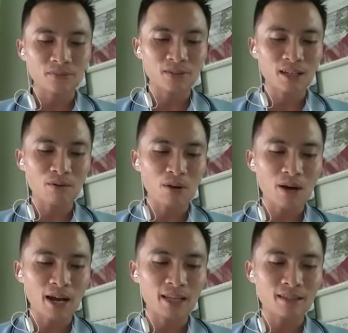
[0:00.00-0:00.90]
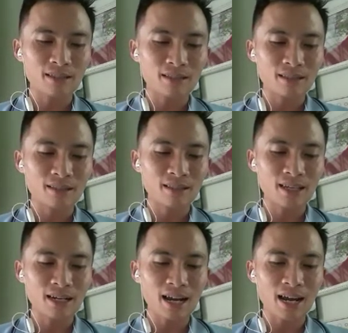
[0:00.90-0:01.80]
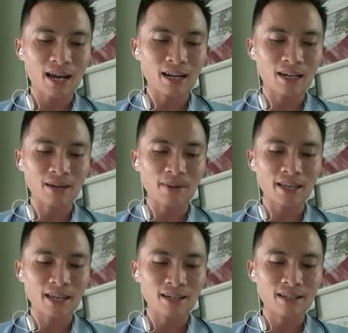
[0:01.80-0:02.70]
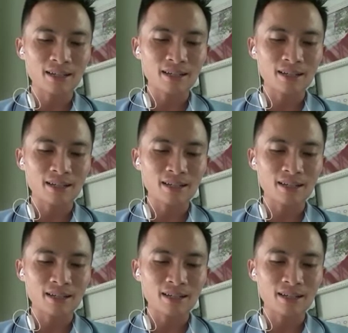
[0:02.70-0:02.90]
Sau đó hãy chia ra làm hai nhánh,